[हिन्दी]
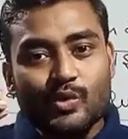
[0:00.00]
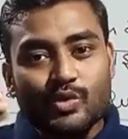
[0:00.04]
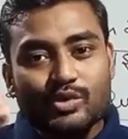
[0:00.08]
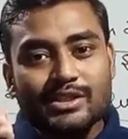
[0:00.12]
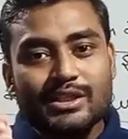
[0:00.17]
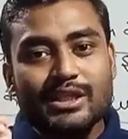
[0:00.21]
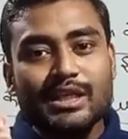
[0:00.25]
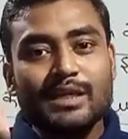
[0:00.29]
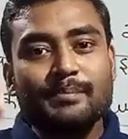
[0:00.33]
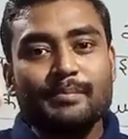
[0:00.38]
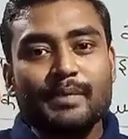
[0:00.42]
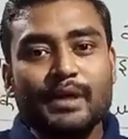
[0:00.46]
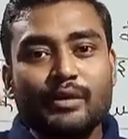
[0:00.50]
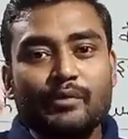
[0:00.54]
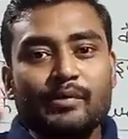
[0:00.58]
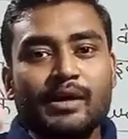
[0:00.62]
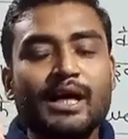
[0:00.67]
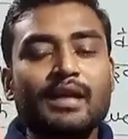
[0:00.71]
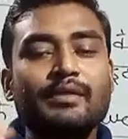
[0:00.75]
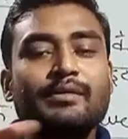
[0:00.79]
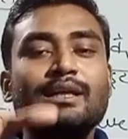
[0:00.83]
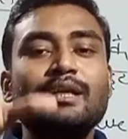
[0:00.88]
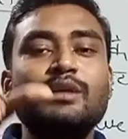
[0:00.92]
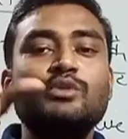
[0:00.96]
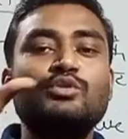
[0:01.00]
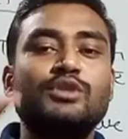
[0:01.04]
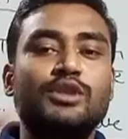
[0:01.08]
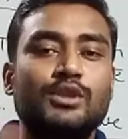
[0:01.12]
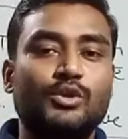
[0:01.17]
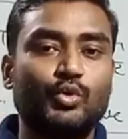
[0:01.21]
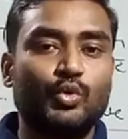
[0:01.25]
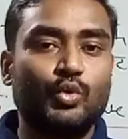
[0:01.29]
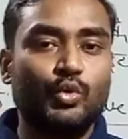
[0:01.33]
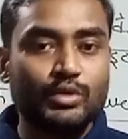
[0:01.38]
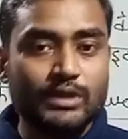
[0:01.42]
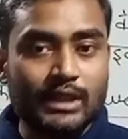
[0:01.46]
उसके परिवार वाले उससे
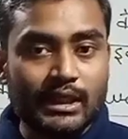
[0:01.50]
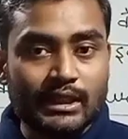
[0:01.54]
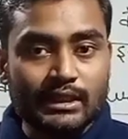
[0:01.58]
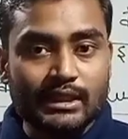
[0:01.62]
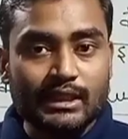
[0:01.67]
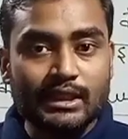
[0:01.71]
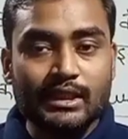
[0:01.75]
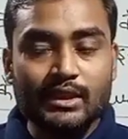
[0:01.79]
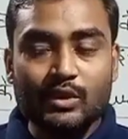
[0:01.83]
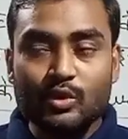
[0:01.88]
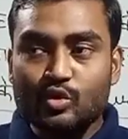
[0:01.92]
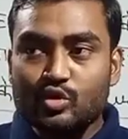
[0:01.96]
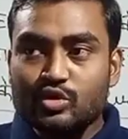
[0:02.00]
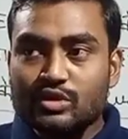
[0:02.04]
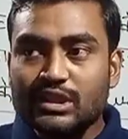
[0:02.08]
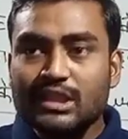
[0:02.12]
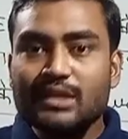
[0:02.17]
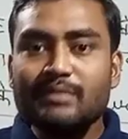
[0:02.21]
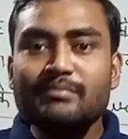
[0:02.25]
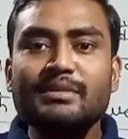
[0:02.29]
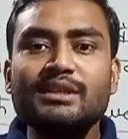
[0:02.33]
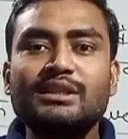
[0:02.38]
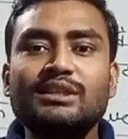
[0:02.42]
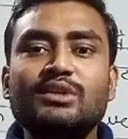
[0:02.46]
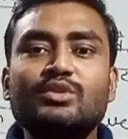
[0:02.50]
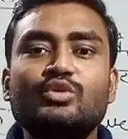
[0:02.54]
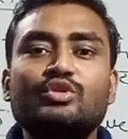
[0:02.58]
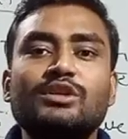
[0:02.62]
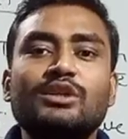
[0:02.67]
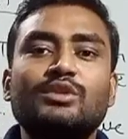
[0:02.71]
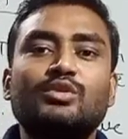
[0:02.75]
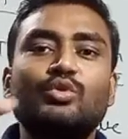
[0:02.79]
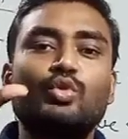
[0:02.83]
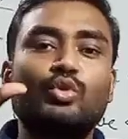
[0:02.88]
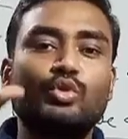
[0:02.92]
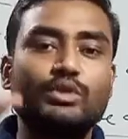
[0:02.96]
दूर हो जाएंगे उसके मित्र
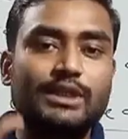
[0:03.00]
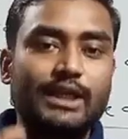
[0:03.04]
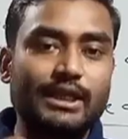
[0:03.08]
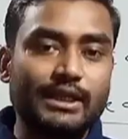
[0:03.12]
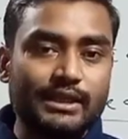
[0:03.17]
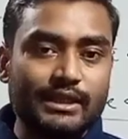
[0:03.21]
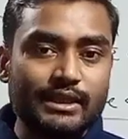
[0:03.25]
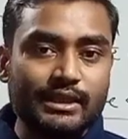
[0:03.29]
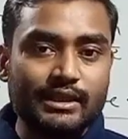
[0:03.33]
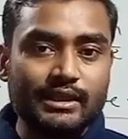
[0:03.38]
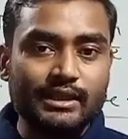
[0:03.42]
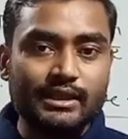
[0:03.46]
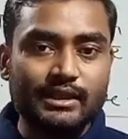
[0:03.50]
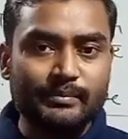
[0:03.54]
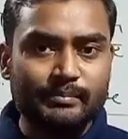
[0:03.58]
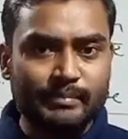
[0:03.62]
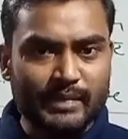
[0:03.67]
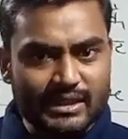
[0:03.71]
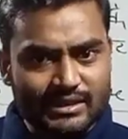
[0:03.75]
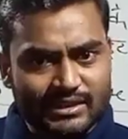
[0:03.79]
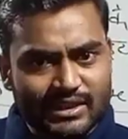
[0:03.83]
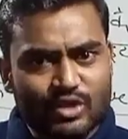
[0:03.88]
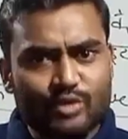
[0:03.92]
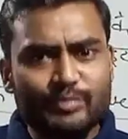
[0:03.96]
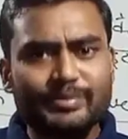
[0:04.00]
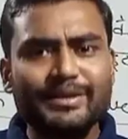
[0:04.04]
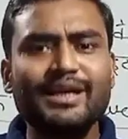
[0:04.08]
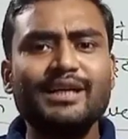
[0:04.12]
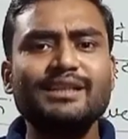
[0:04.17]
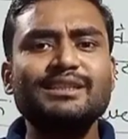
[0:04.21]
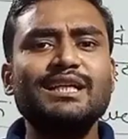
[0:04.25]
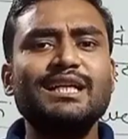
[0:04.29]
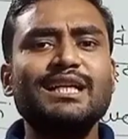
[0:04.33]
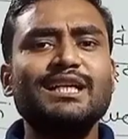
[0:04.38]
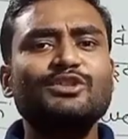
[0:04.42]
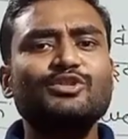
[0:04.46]
उससे दूर हो जाएंगे पैसा रुपया
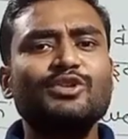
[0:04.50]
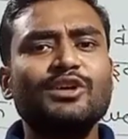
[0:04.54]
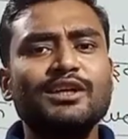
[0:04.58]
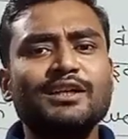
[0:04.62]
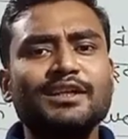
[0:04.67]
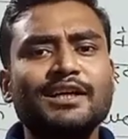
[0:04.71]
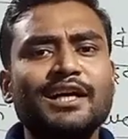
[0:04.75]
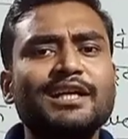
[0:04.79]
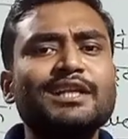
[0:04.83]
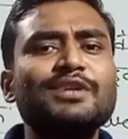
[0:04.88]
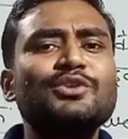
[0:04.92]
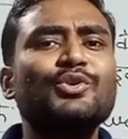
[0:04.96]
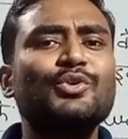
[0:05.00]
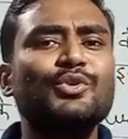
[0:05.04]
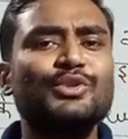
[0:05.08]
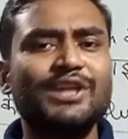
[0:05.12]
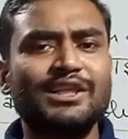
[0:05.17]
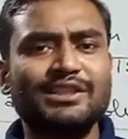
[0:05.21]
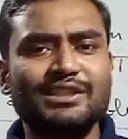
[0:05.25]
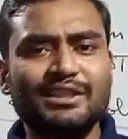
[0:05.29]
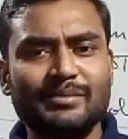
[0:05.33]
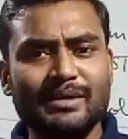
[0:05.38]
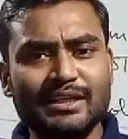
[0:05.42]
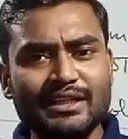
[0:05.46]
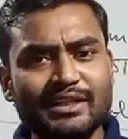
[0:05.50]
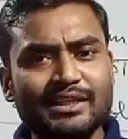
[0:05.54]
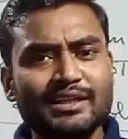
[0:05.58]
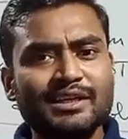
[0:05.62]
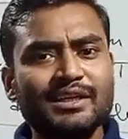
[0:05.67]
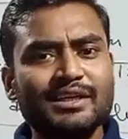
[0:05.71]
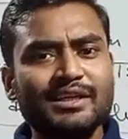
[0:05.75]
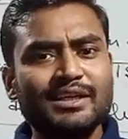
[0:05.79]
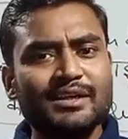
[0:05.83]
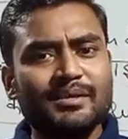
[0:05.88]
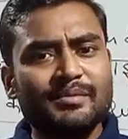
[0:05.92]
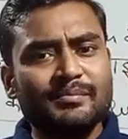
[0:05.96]
आ जाएगा तो अहंकारी लोग हो जाते हैं भाई
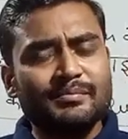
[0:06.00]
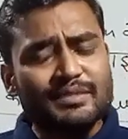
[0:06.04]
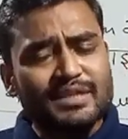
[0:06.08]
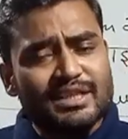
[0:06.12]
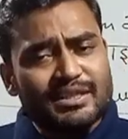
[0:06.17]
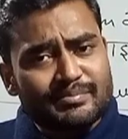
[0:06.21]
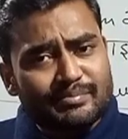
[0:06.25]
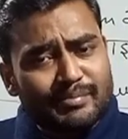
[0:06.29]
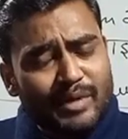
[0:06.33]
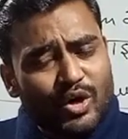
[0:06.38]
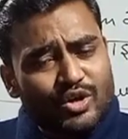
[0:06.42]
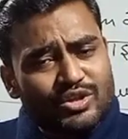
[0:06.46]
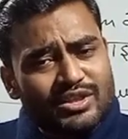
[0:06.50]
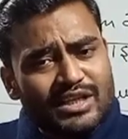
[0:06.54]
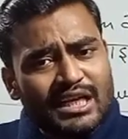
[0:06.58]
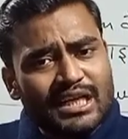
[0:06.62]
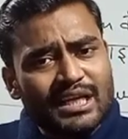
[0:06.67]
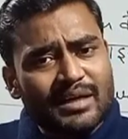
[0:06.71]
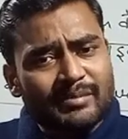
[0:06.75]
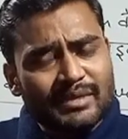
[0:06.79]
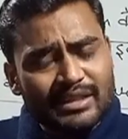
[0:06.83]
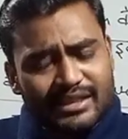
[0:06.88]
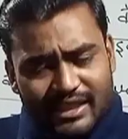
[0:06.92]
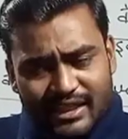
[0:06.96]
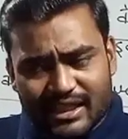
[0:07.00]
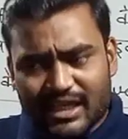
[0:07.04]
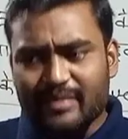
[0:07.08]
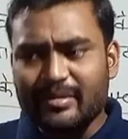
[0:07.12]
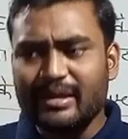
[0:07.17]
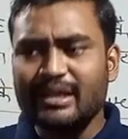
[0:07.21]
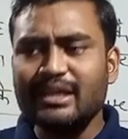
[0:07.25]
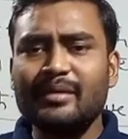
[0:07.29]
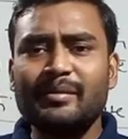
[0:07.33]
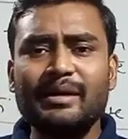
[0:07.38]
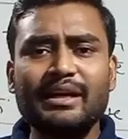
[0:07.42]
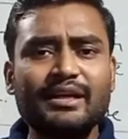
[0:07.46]
कि बहुत सारे हमने देखा है
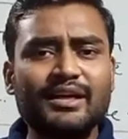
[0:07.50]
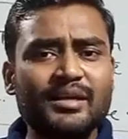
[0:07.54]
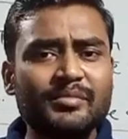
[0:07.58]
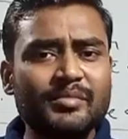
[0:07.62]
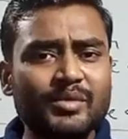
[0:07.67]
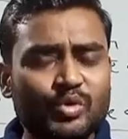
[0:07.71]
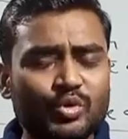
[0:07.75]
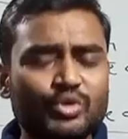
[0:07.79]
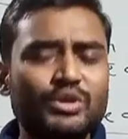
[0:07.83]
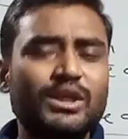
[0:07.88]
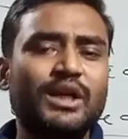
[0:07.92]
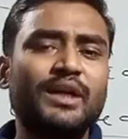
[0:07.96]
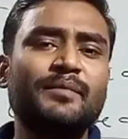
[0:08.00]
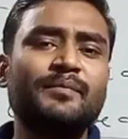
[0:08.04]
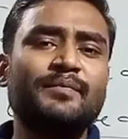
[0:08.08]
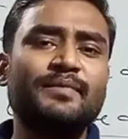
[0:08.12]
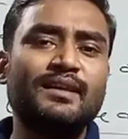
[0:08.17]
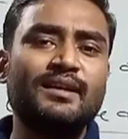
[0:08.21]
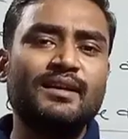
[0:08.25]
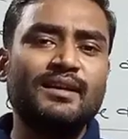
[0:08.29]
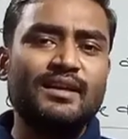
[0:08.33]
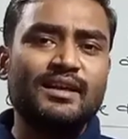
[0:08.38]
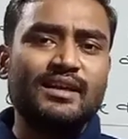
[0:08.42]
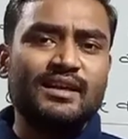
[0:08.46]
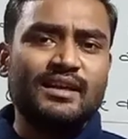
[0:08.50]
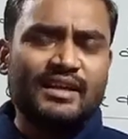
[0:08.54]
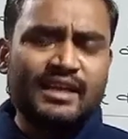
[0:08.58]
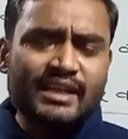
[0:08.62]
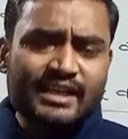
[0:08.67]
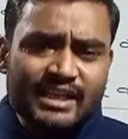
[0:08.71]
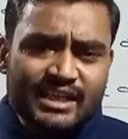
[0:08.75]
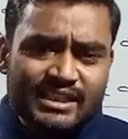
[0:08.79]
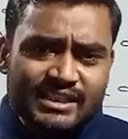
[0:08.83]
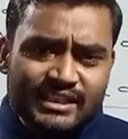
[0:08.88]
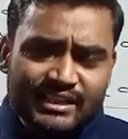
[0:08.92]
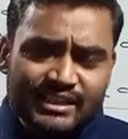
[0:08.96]
भाई हमारे घर में खुद हैं
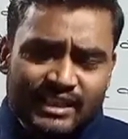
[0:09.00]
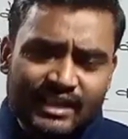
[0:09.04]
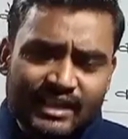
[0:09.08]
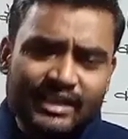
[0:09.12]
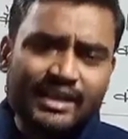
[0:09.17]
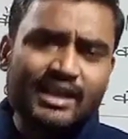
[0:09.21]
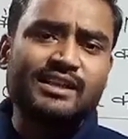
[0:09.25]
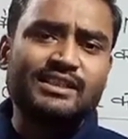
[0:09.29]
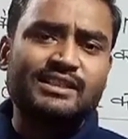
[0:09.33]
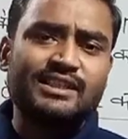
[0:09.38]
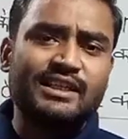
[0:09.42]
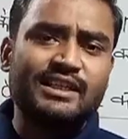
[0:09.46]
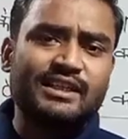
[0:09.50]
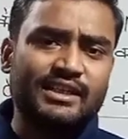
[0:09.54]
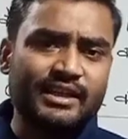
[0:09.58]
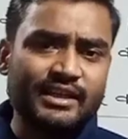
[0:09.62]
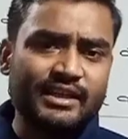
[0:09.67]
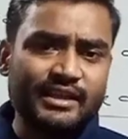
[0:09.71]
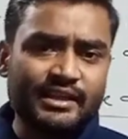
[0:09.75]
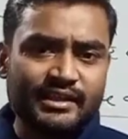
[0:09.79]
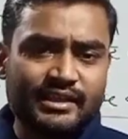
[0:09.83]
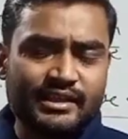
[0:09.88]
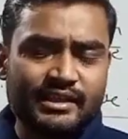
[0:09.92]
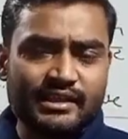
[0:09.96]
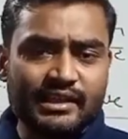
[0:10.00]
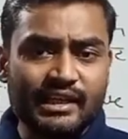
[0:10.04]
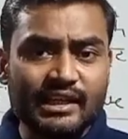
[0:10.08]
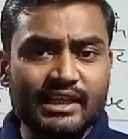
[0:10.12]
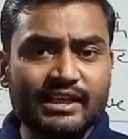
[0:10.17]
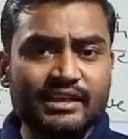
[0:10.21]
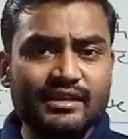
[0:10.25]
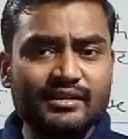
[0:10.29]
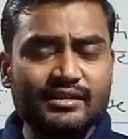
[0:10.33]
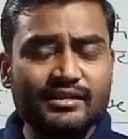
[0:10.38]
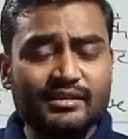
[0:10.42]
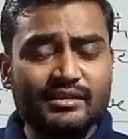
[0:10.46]
एक एक से धन्ना सेठ हैं
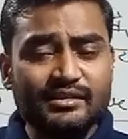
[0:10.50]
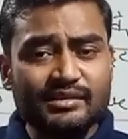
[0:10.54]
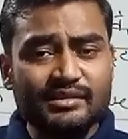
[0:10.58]
लेकिन